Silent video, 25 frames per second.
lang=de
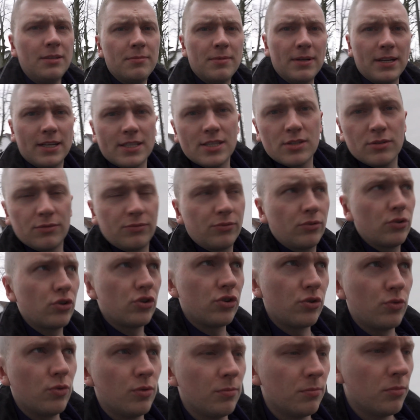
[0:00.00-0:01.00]
nicht mehr ganz so
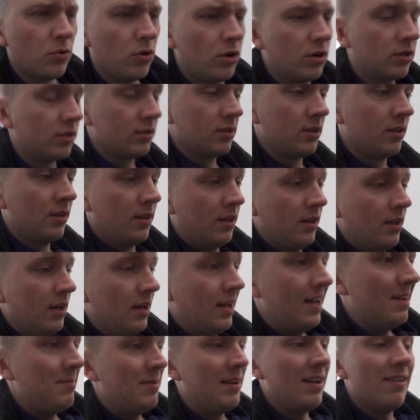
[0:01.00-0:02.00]
frischen guten Morgen.
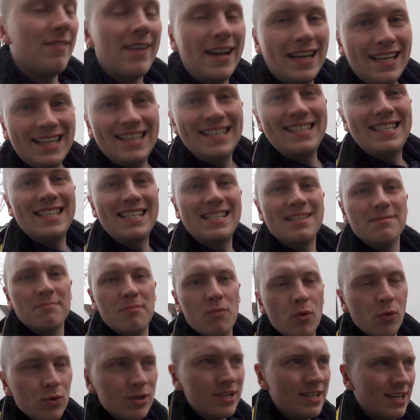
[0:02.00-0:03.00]
Mittlerweile ist es
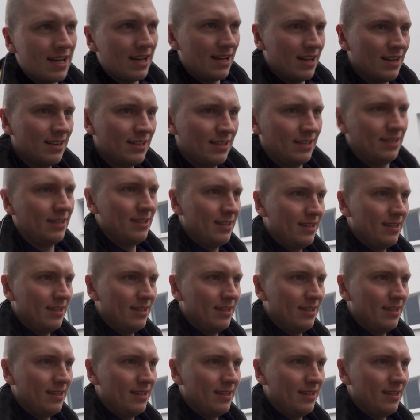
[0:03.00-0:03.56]
Montag.